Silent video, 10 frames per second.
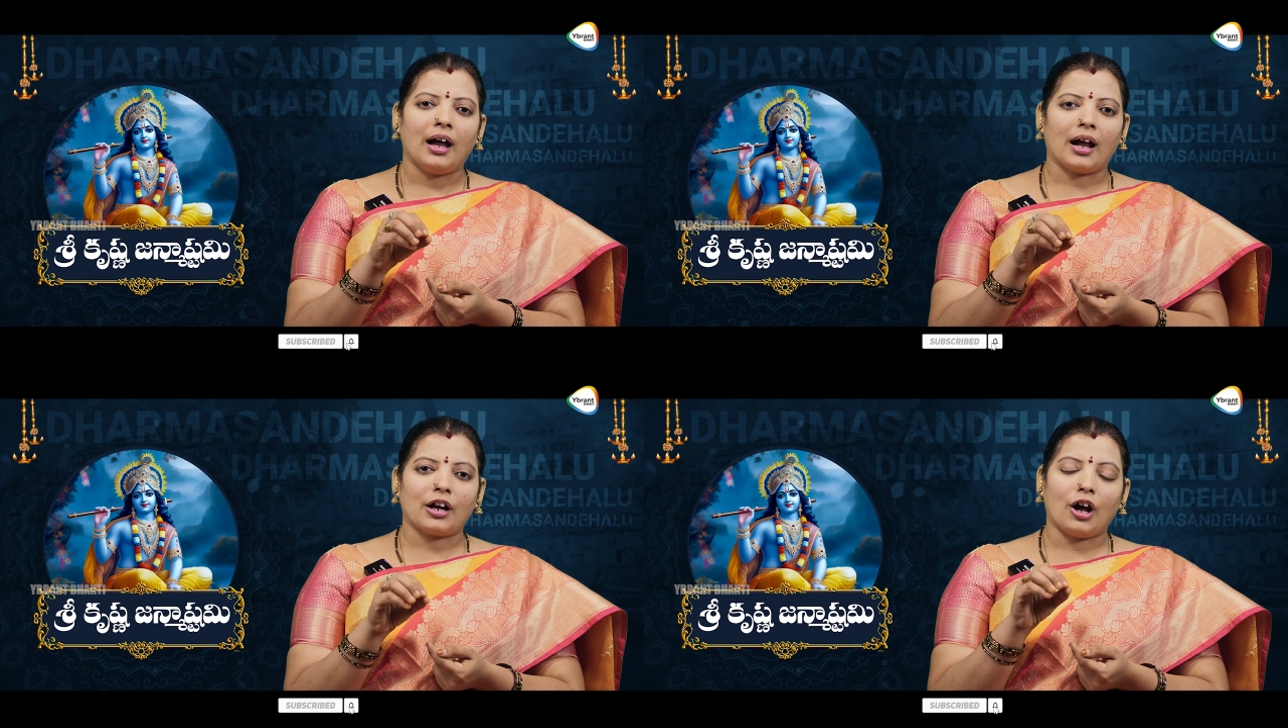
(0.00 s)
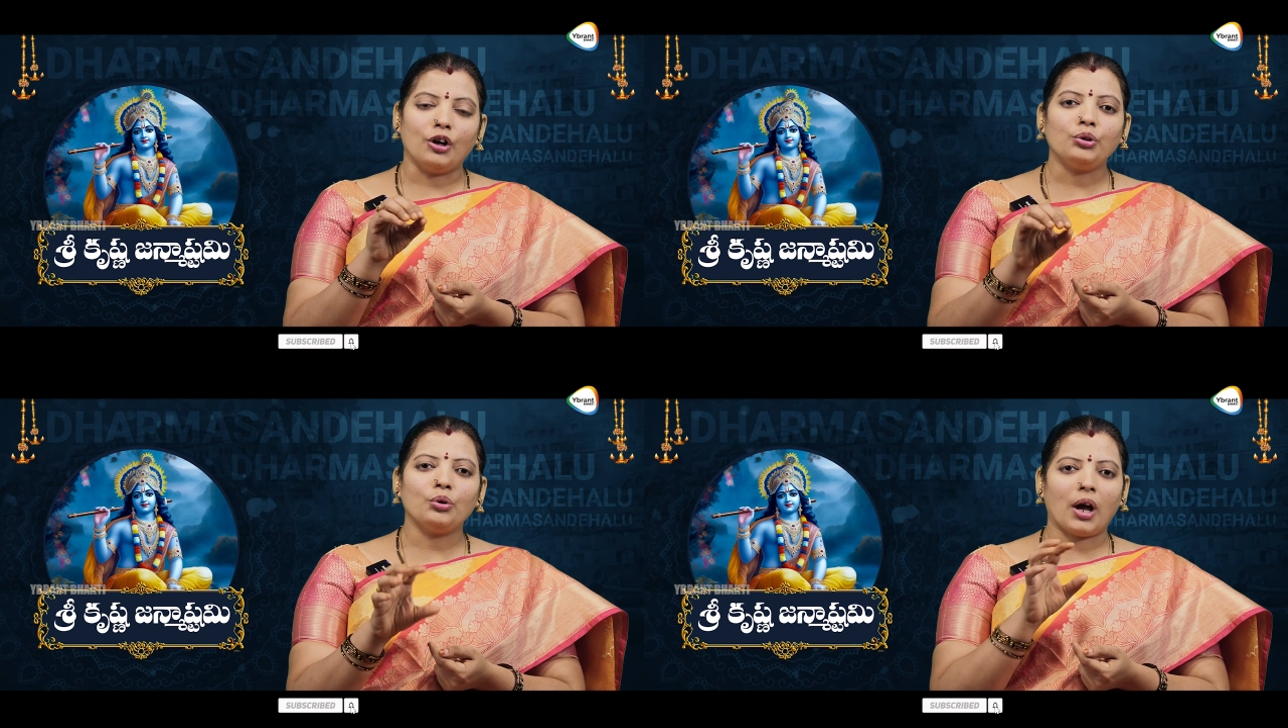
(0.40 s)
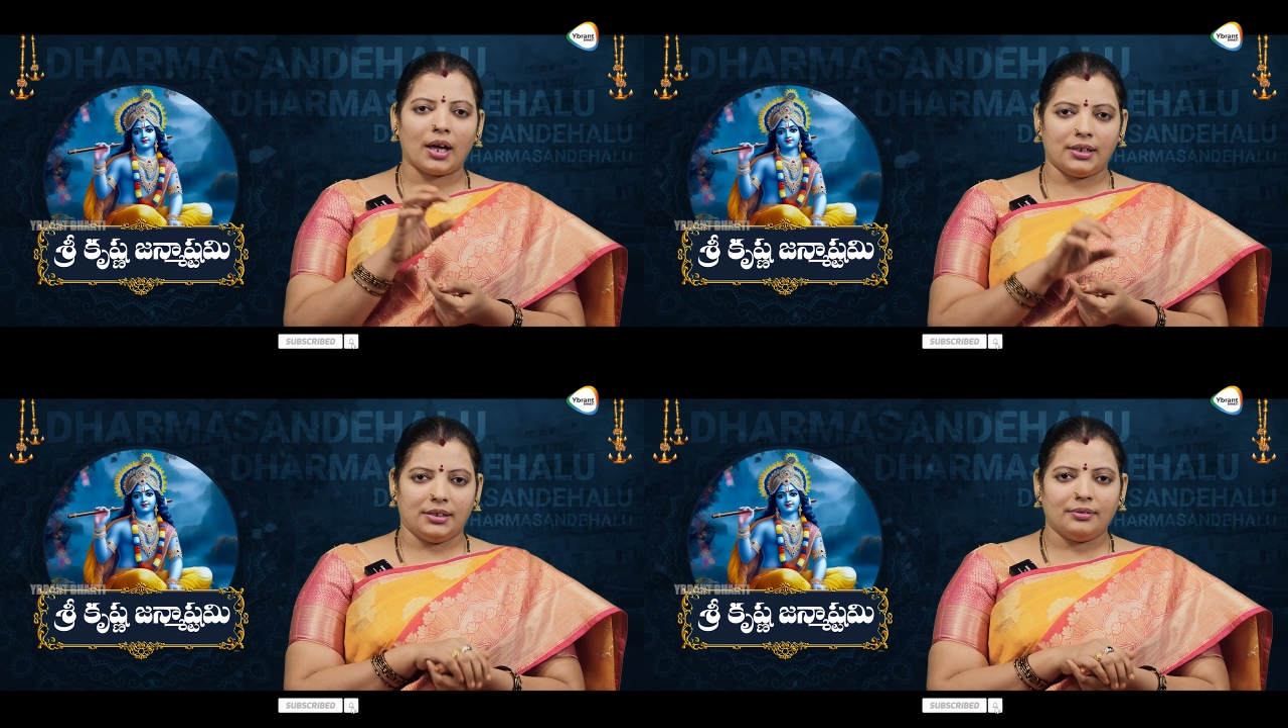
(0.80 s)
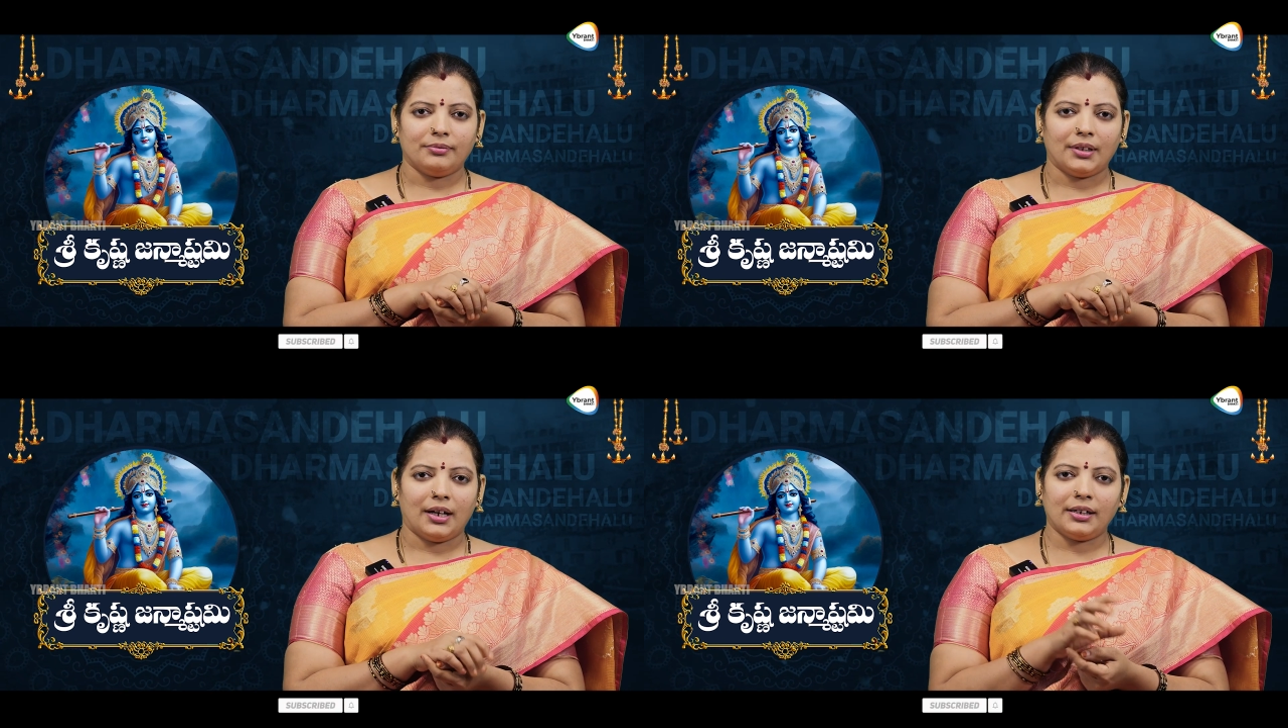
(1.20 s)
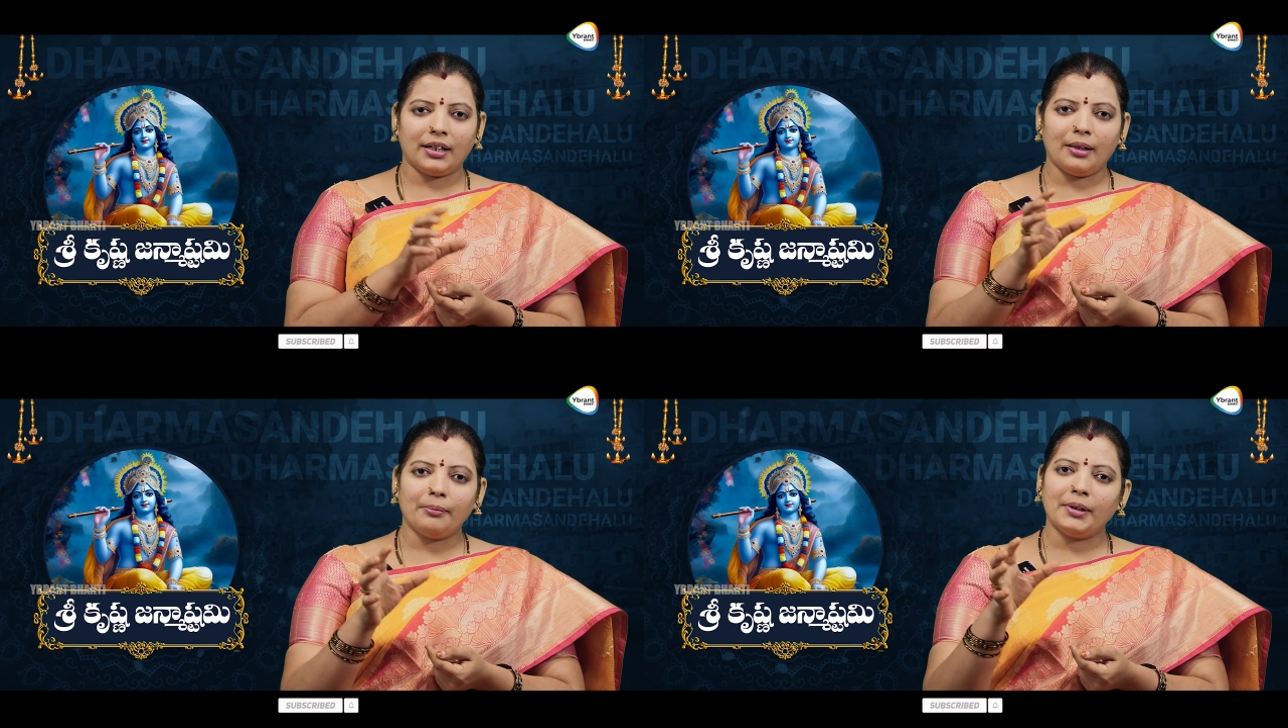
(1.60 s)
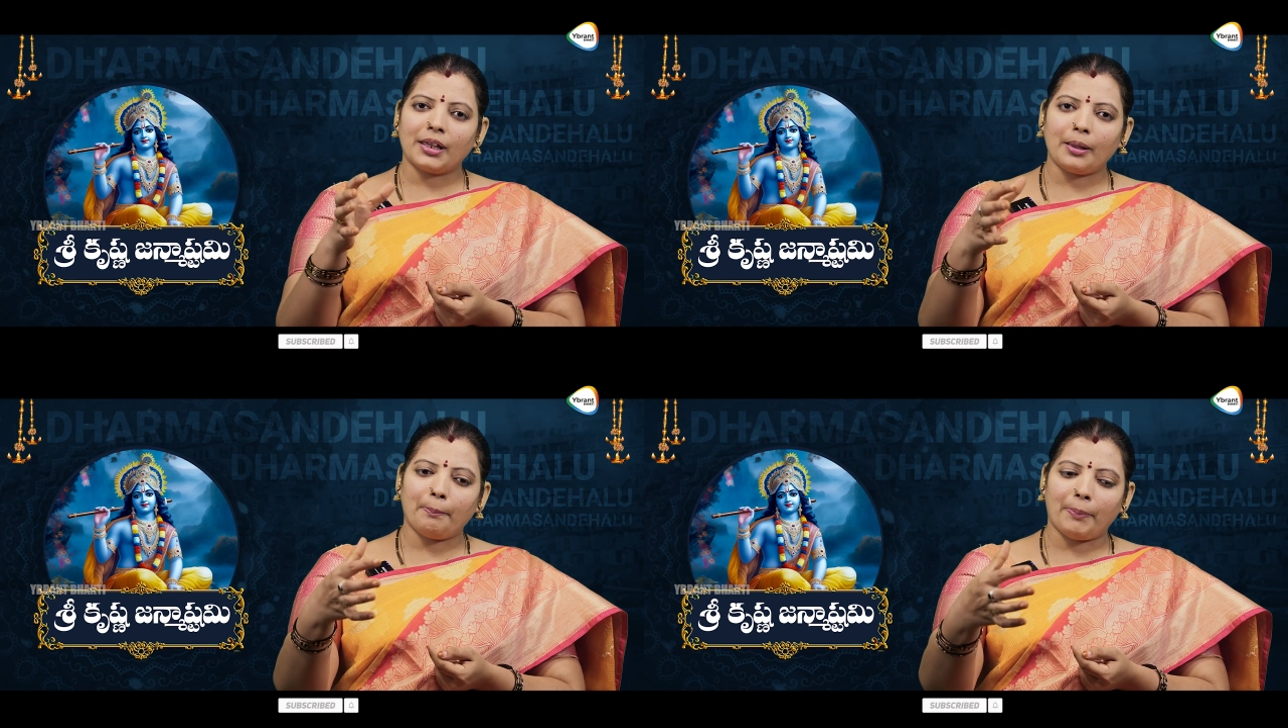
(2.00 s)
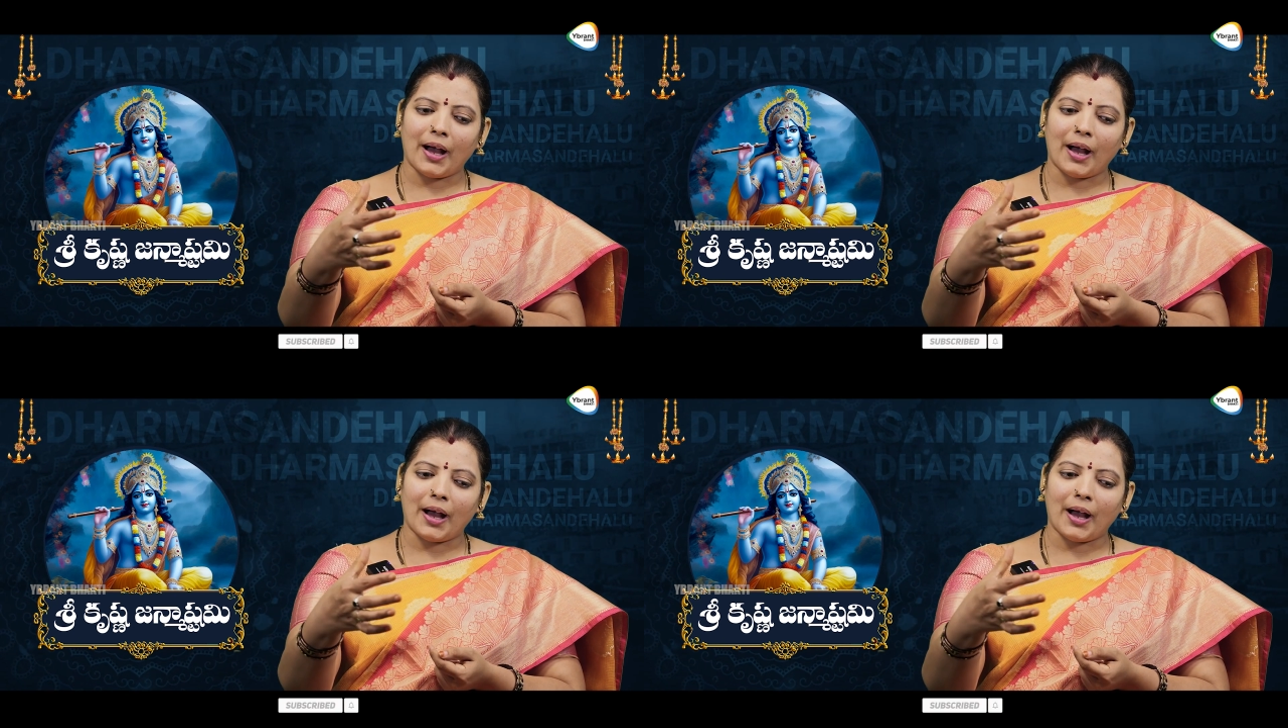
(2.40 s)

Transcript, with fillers: అక్కడ అంటు కానిది అంటే మనకి